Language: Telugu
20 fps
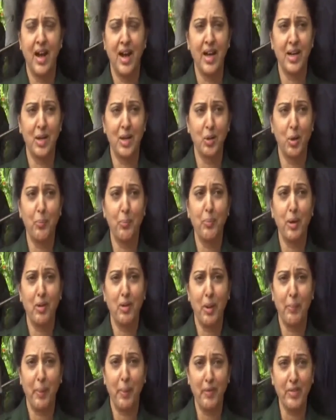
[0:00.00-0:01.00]
ఆయన గొప్ప
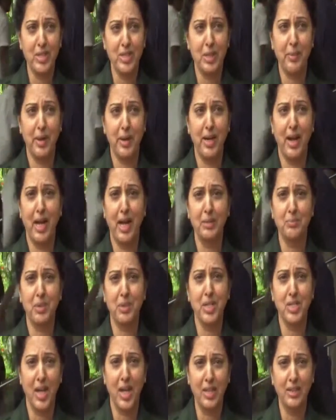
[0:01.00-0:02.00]
ఒక పవిత్రమైన
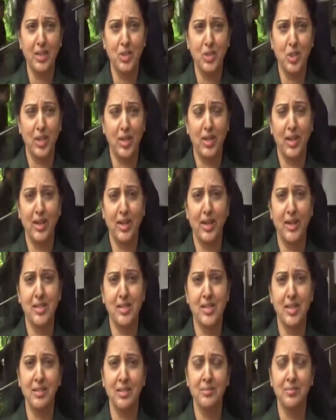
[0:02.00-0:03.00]
ఆత్మకి శాంతి
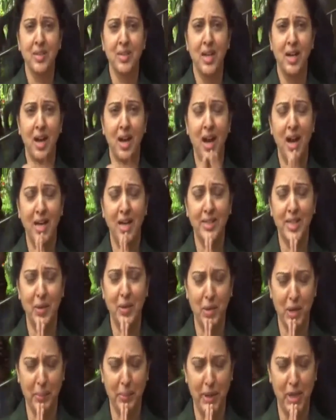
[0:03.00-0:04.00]
జరగాలనేసి ఆ
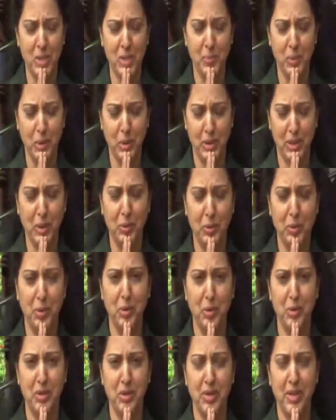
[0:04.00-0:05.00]
దేవుడిని మనస్ఫూర్తిగా
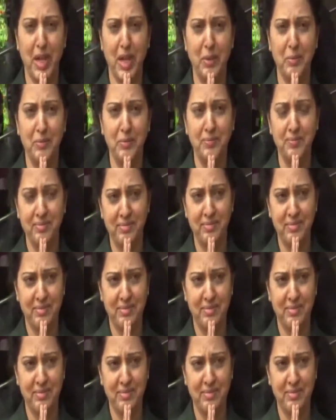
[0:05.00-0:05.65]
కోరుకుంటున్నాను